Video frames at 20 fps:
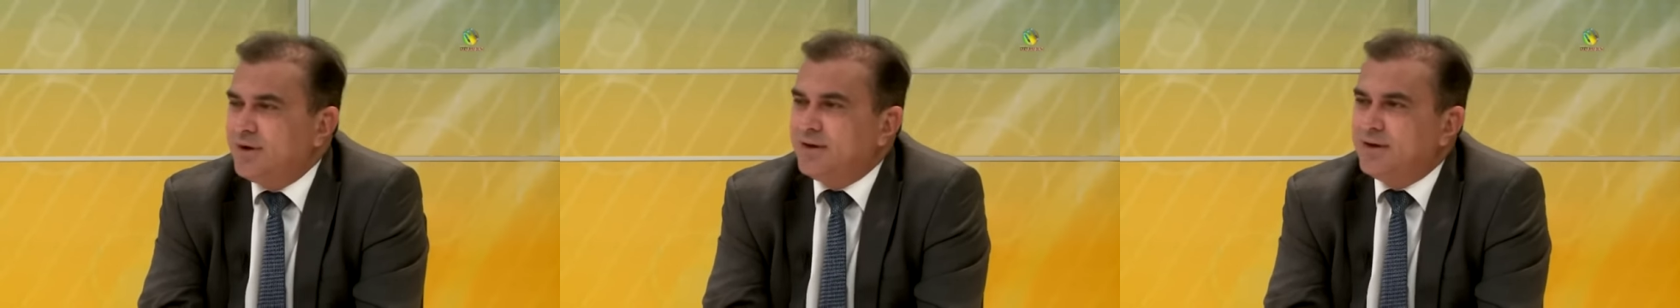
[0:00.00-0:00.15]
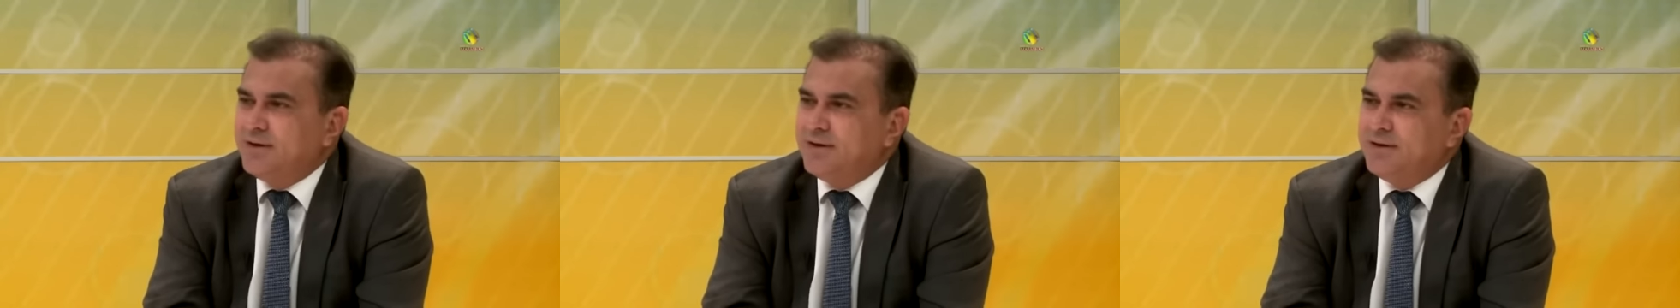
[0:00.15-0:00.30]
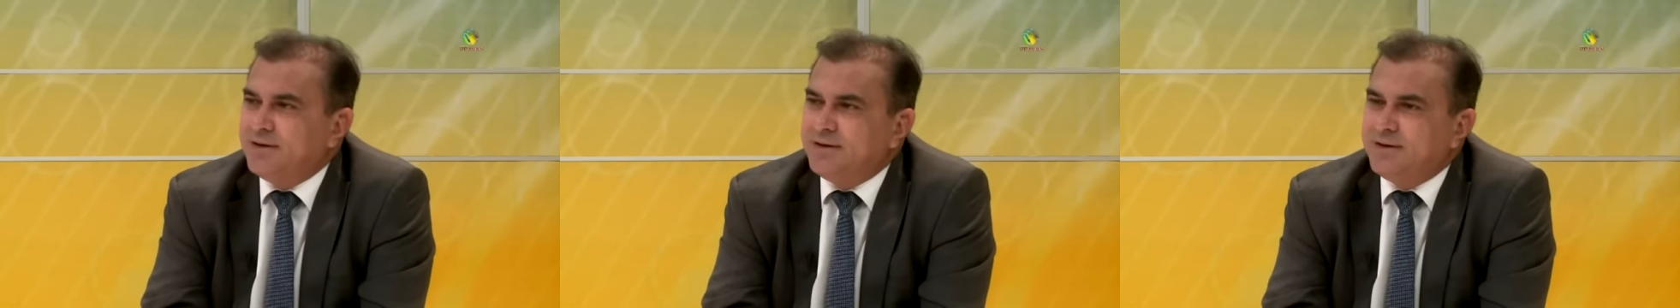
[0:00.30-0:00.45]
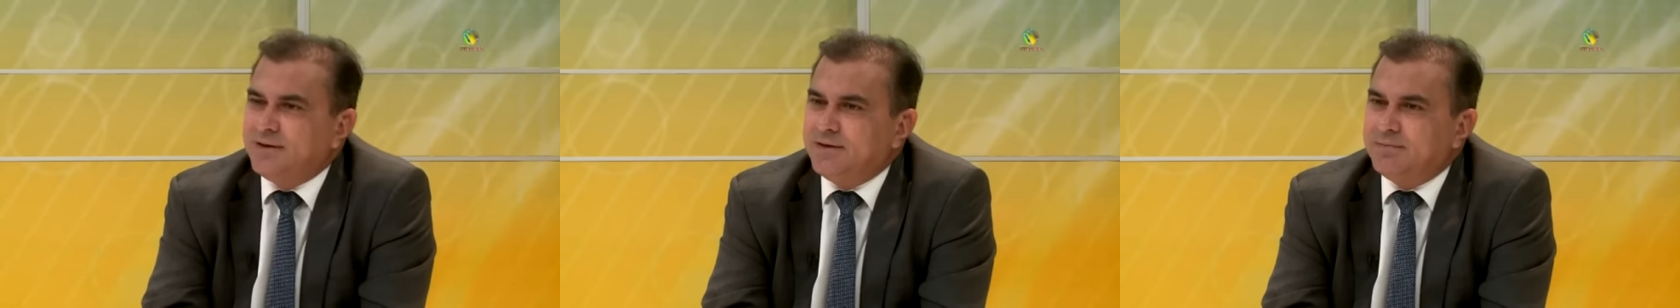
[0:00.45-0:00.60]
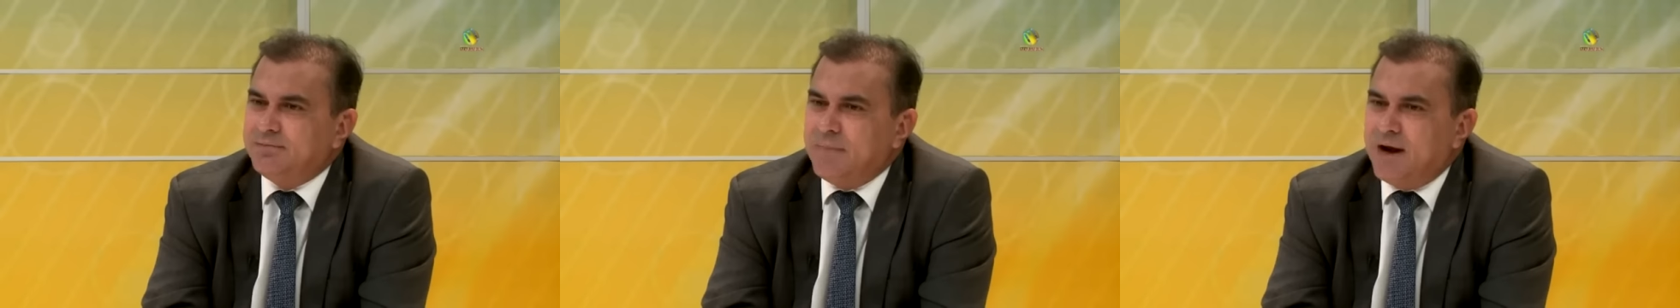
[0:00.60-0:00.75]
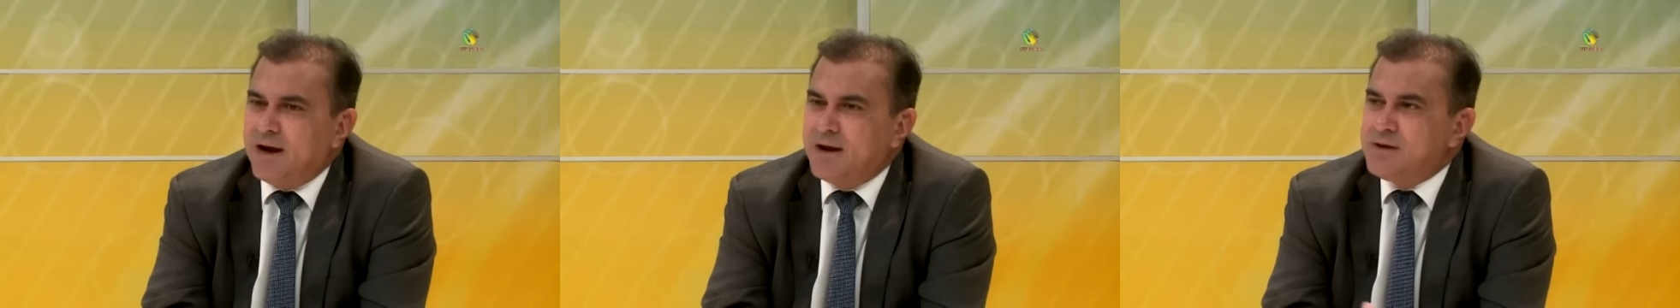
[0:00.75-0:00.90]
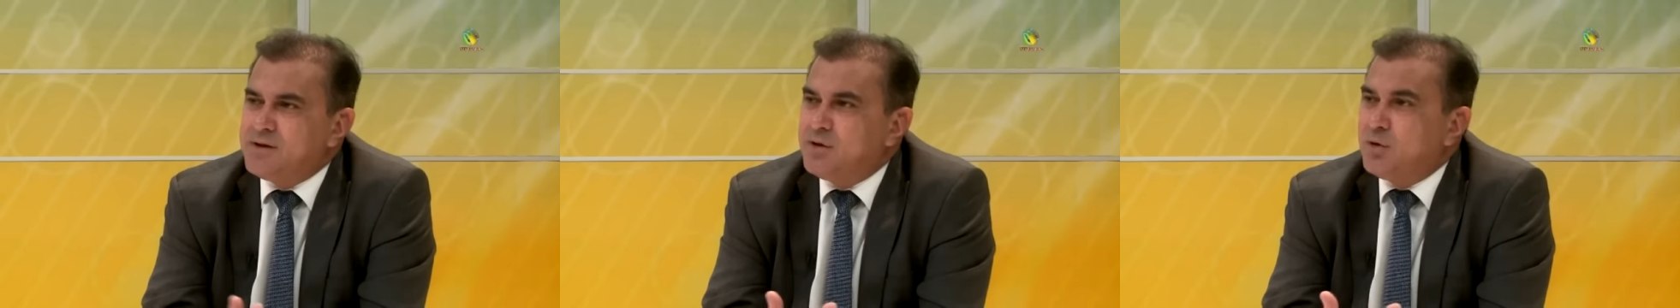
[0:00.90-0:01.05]
e
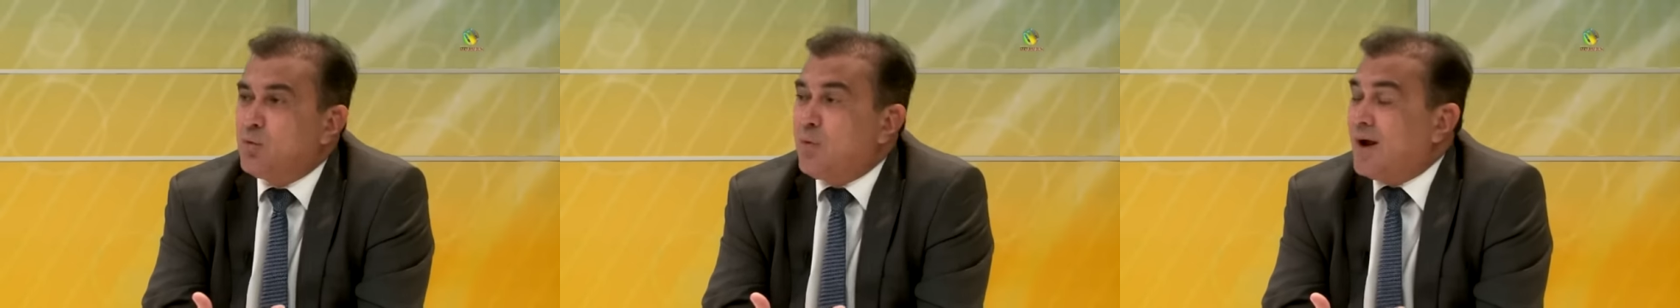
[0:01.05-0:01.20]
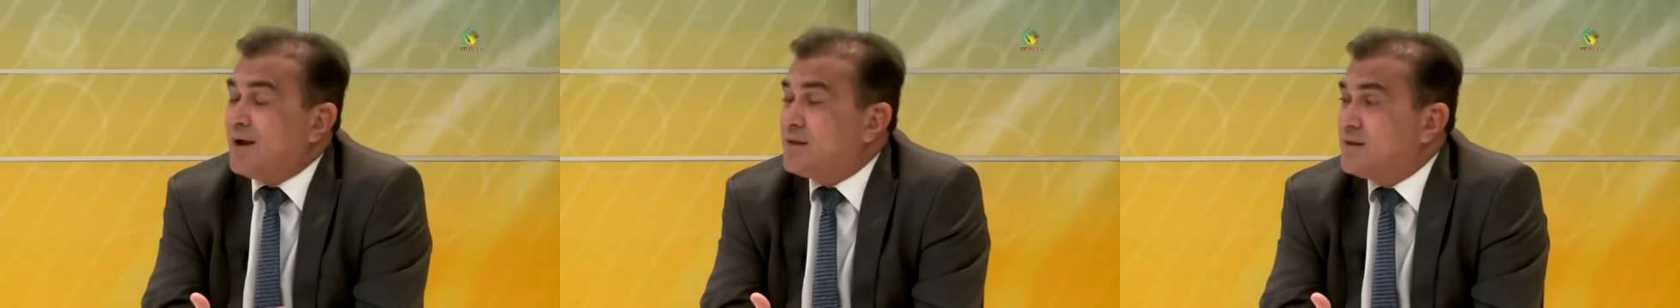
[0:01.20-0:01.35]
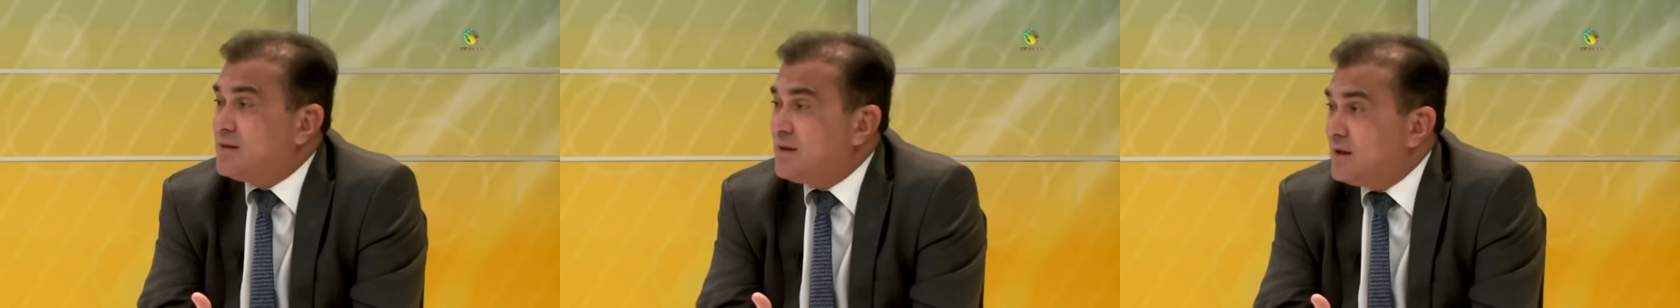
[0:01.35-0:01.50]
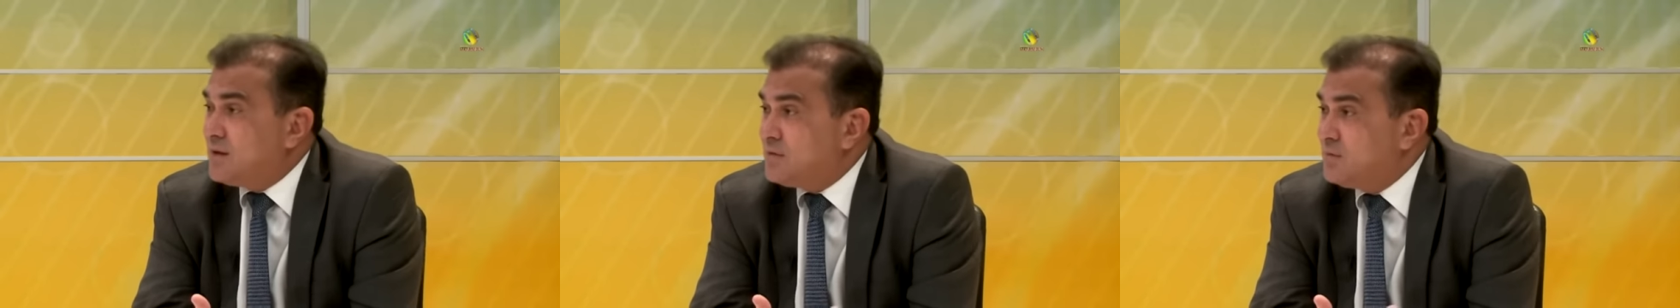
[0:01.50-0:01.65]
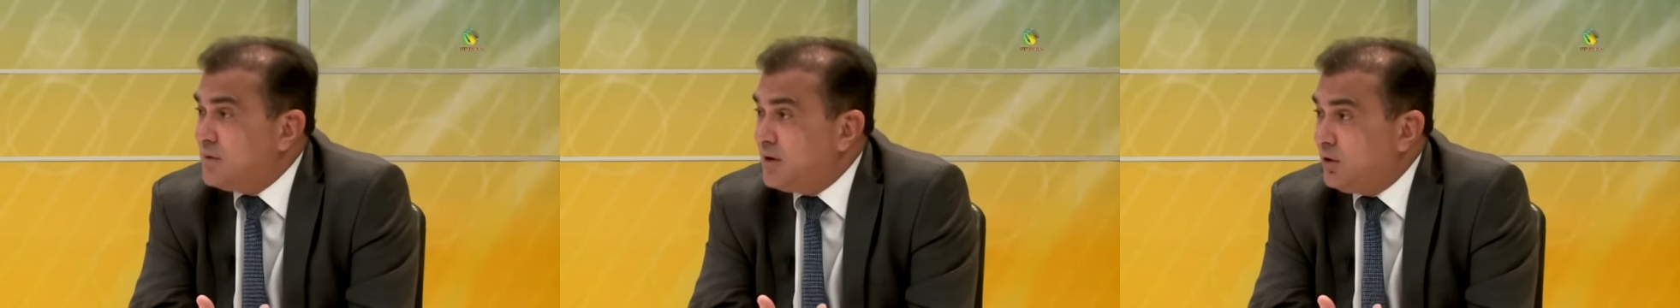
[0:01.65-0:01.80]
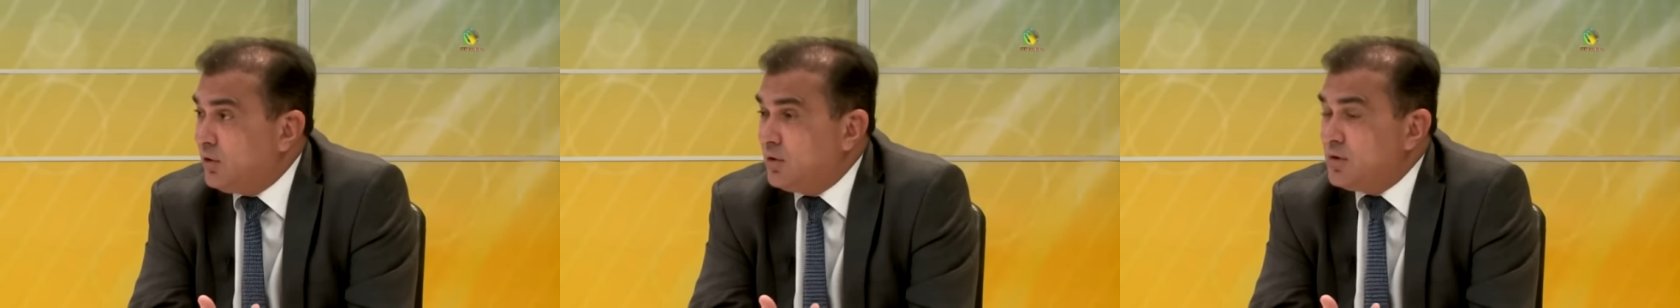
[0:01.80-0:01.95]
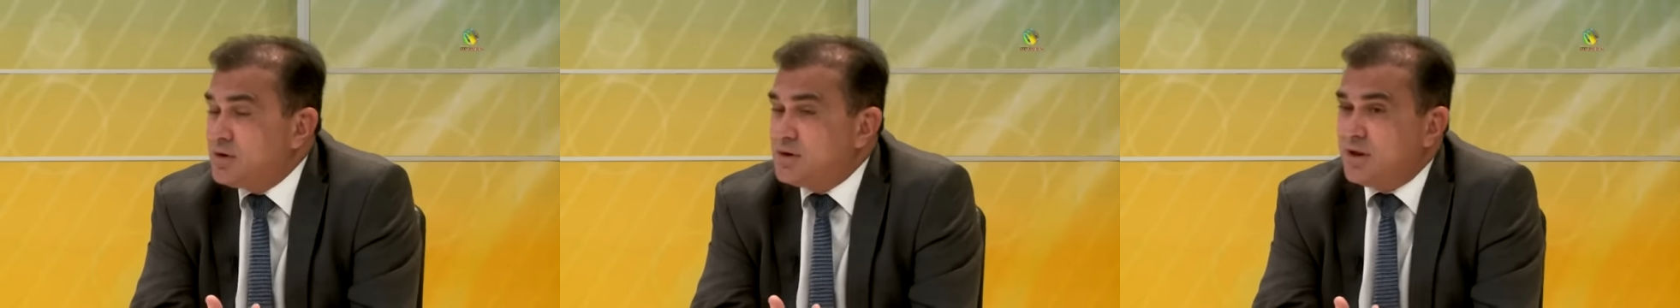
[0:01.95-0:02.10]
mais de 400
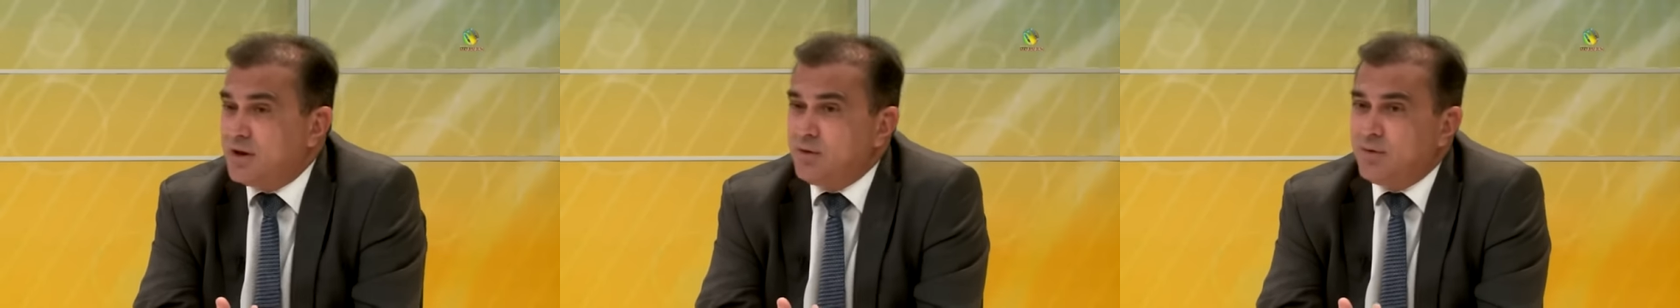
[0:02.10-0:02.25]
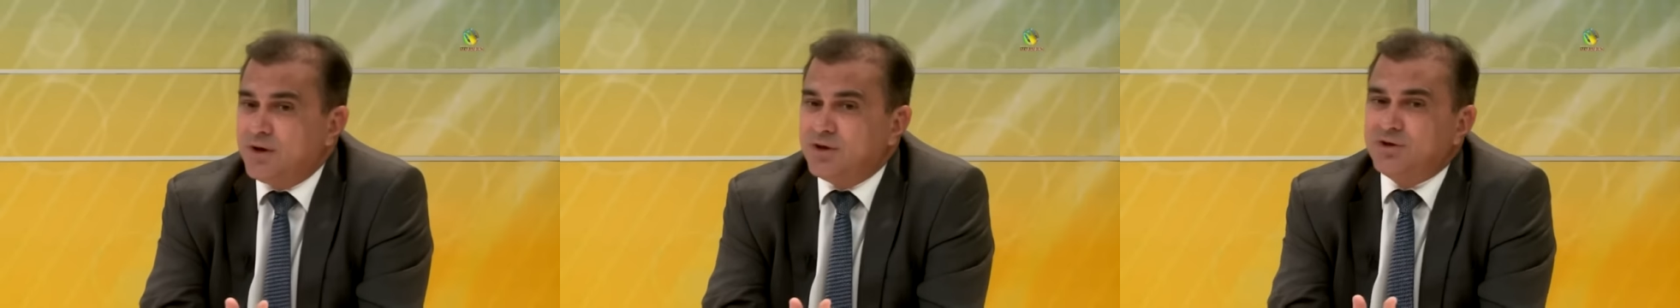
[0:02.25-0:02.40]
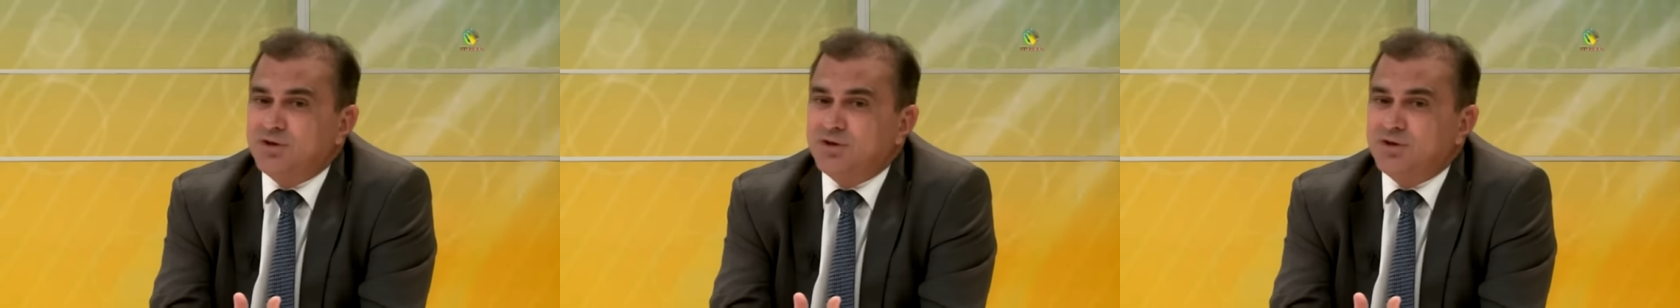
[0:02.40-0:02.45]
milhões seriam